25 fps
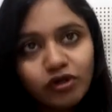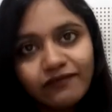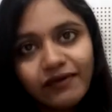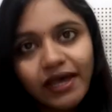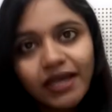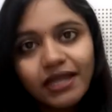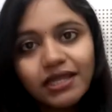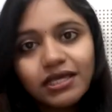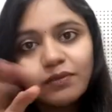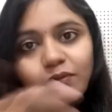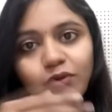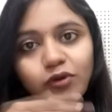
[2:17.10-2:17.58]

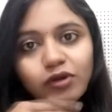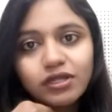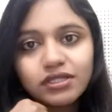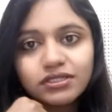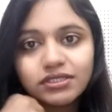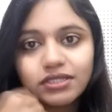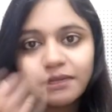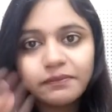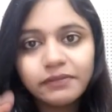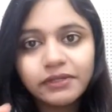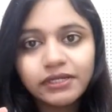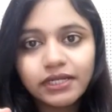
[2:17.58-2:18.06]
பொண்ணு வேலைக்கு
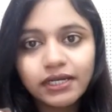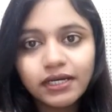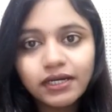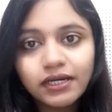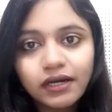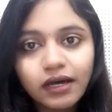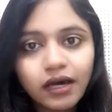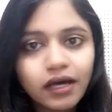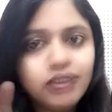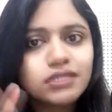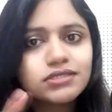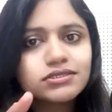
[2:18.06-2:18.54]
போகலாம்
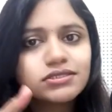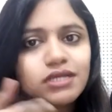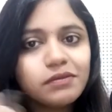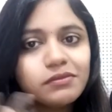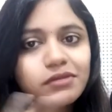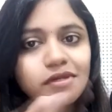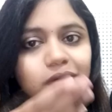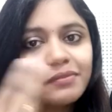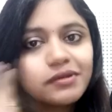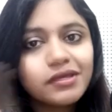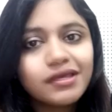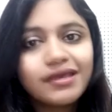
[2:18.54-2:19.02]
தப்பில்லை
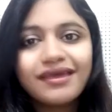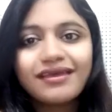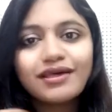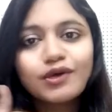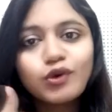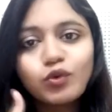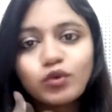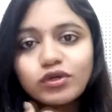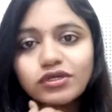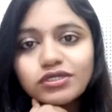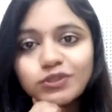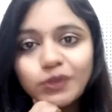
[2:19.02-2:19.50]
அந்த சம்பளம்
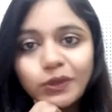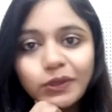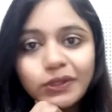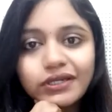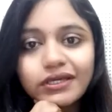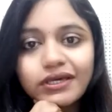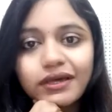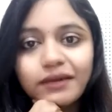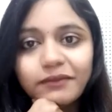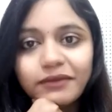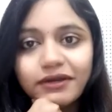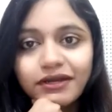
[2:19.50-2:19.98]
அப்படியே எனக்கு
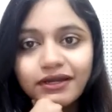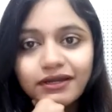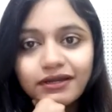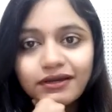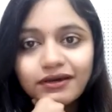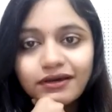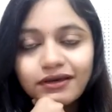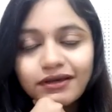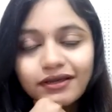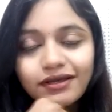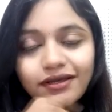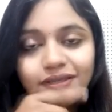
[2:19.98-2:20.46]
கொடுக்க சொல்லிடுங்க
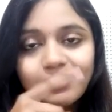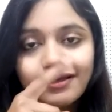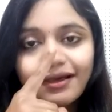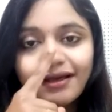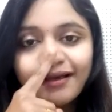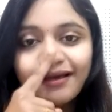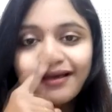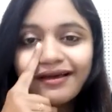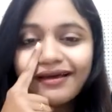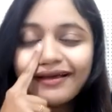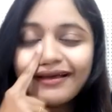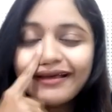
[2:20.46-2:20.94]
அப்படின்ட்டு
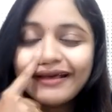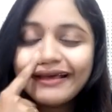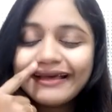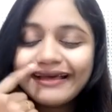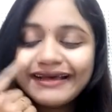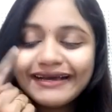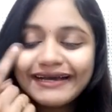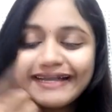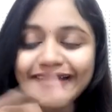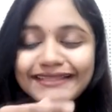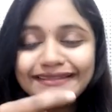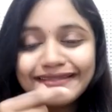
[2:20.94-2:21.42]

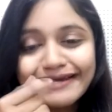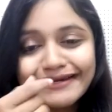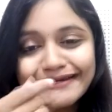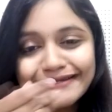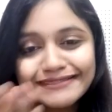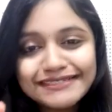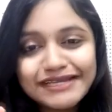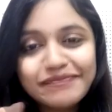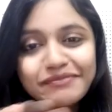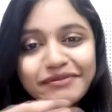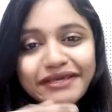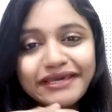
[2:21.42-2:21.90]

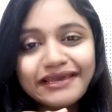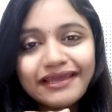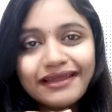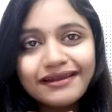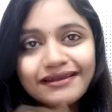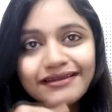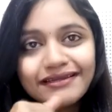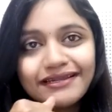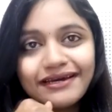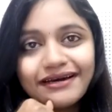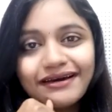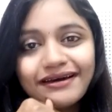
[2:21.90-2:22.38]
என் தங்கச்சி
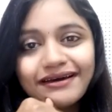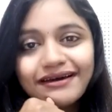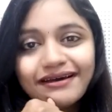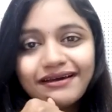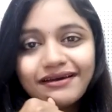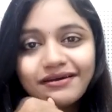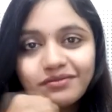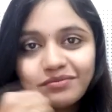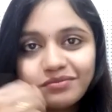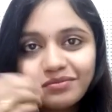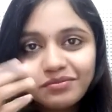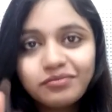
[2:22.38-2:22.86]
அப்படியே
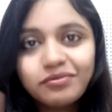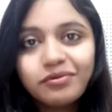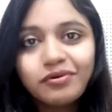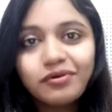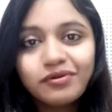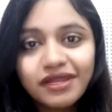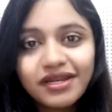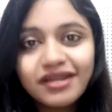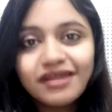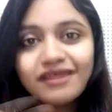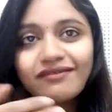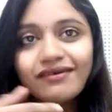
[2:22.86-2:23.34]
கேட்டா
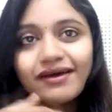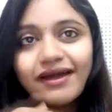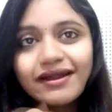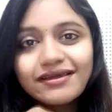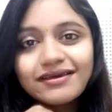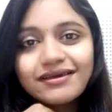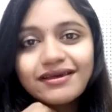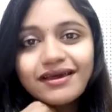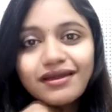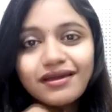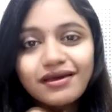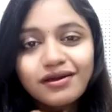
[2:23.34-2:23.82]
பொண்ணு
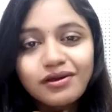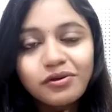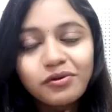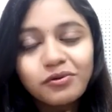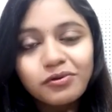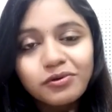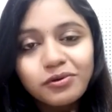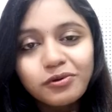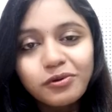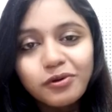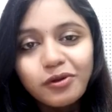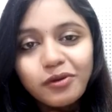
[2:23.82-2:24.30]
என்ன வாடகைக்காக
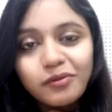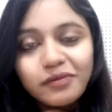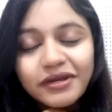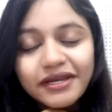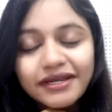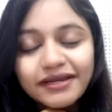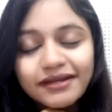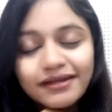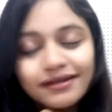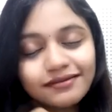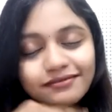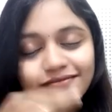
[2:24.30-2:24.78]
நாங்கள்
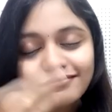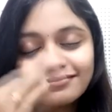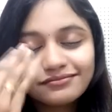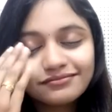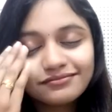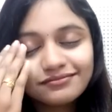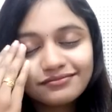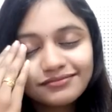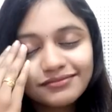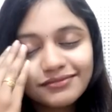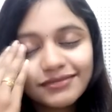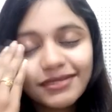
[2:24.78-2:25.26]
கொடுக்குறோம் அப்படின்ட்டு
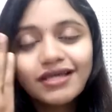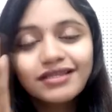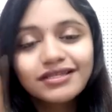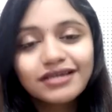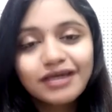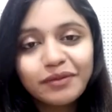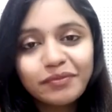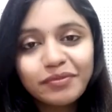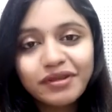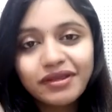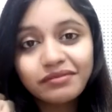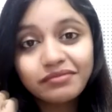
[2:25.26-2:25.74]

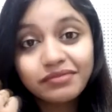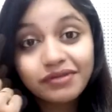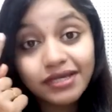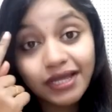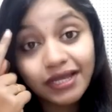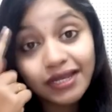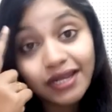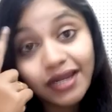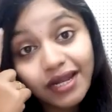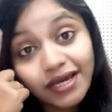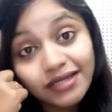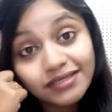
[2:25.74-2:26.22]

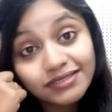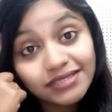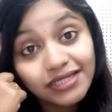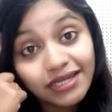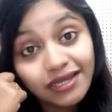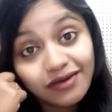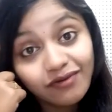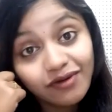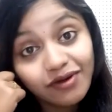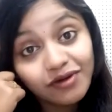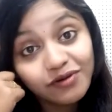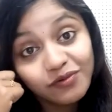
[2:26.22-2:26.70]
அதுக்கப்புறம் எப்படி
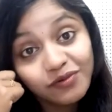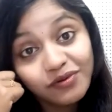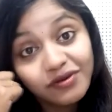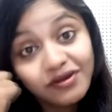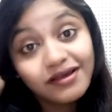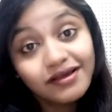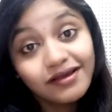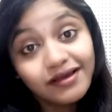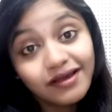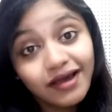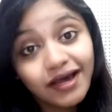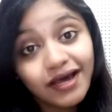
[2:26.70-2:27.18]
கல்யாண ஆசையெல்லாம்
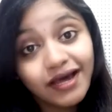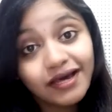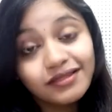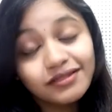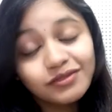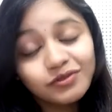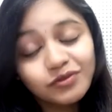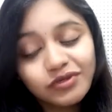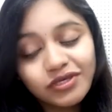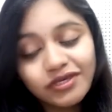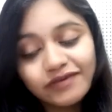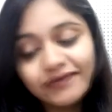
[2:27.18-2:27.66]
வரும்
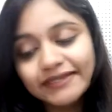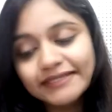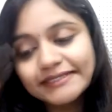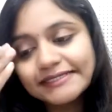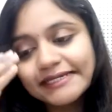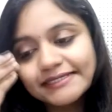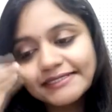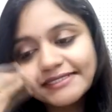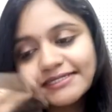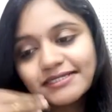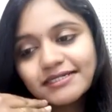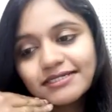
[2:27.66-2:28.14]
அதை
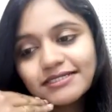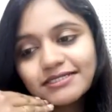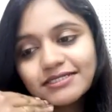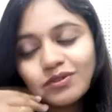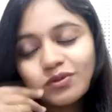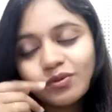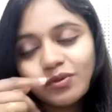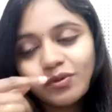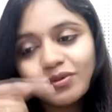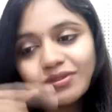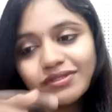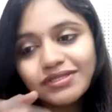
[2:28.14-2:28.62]
தூக்கி
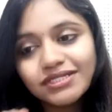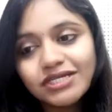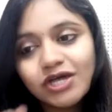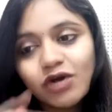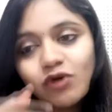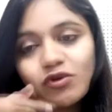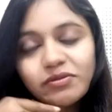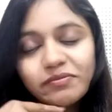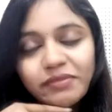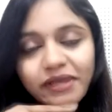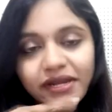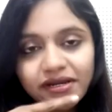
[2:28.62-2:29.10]
வீசியாச்சு ஸோ
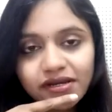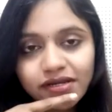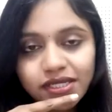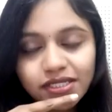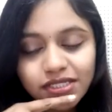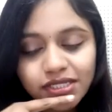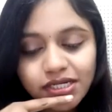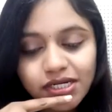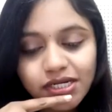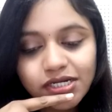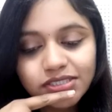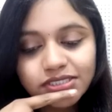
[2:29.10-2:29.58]
இந்த டவுரி
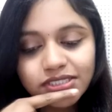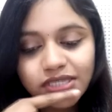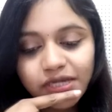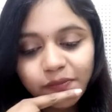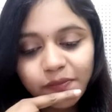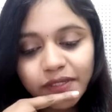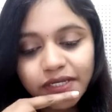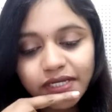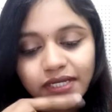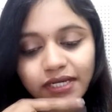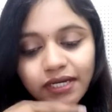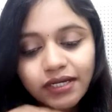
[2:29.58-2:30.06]
மேட்ரு
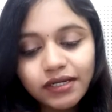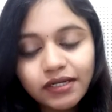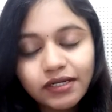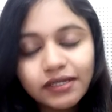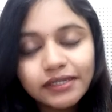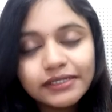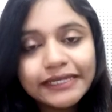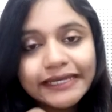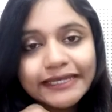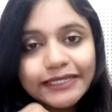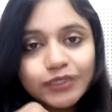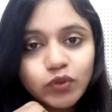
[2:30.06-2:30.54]
எதுக்கு எழுதான்
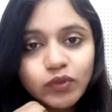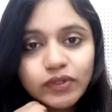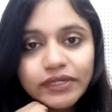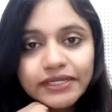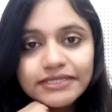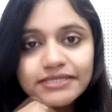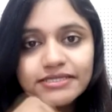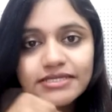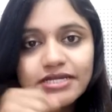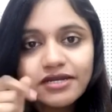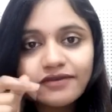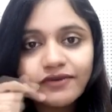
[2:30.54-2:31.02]
அப்படின்னா
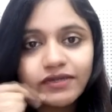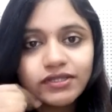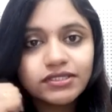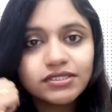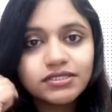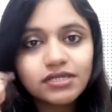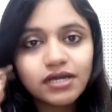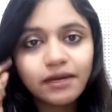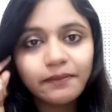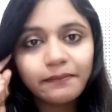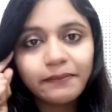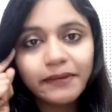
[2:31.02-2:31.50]
நேற்று ஒரு
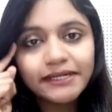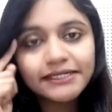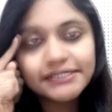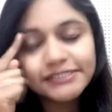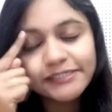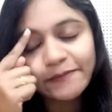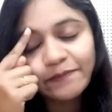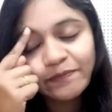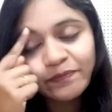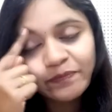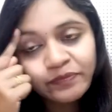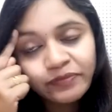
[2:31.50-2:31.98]
இன்சிடென்ட் வந்து
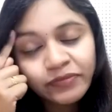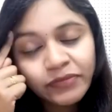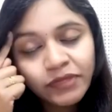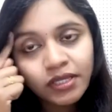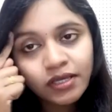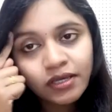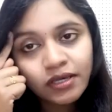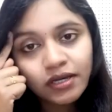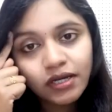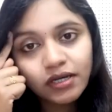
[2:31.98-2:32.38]
நான் படித்தேன்